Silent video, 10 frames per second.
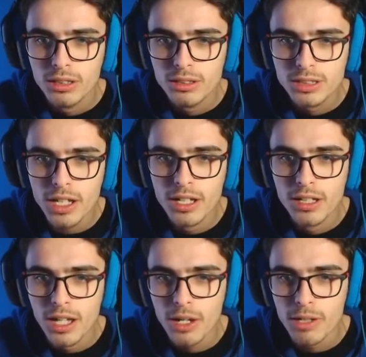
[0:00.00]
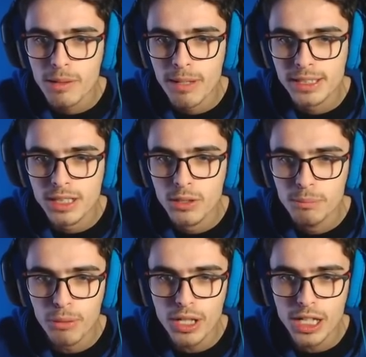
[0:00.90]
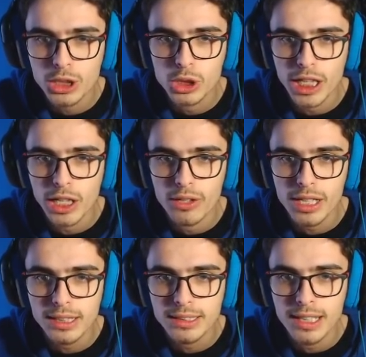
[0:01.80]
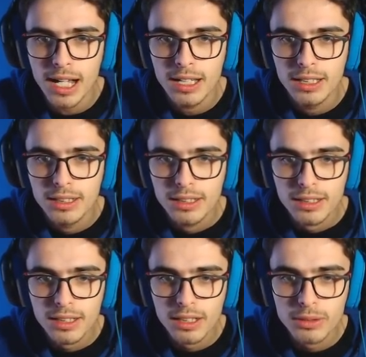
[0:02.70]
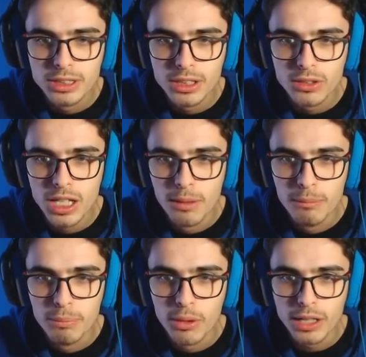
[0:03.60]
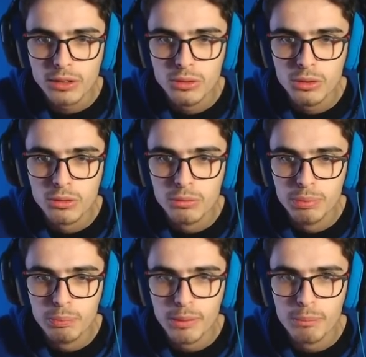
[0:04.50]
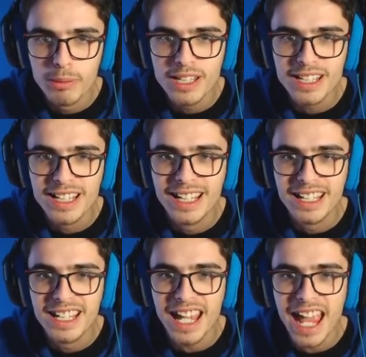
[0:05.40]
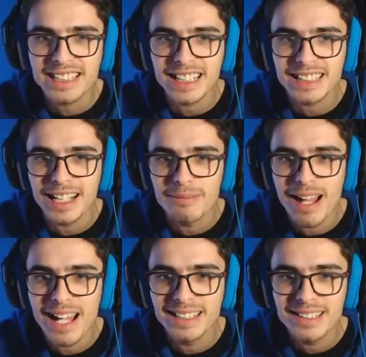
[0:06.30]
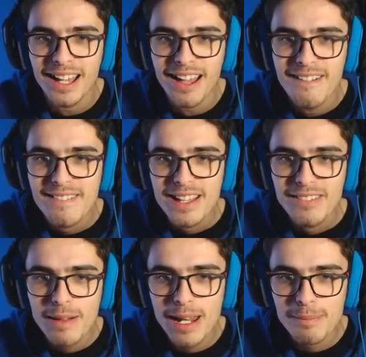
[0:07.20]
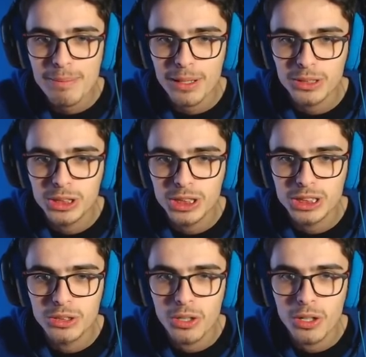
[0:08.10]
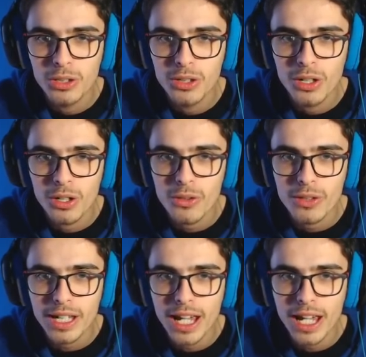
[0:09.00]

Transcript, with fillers: Sì, è una mesa, un po' nel cielo in realtà, e questa cosa è un pochetto perché esattamente? Va bene, però ci sono. Ok,